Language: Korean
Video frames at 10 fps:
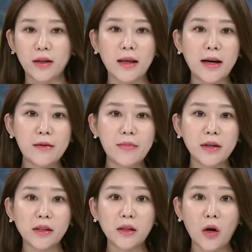
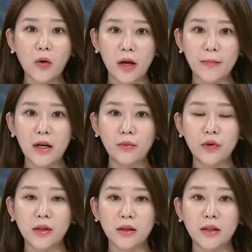대한방직 터 개발
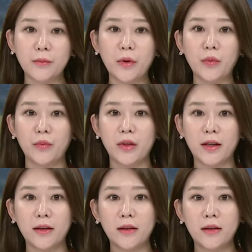문제를
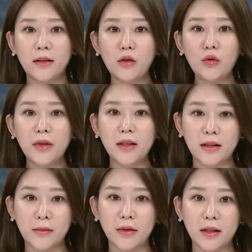짚어봅니다. 진유민
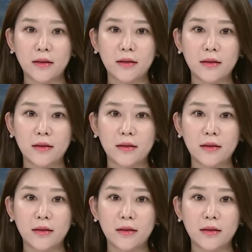기자입니다.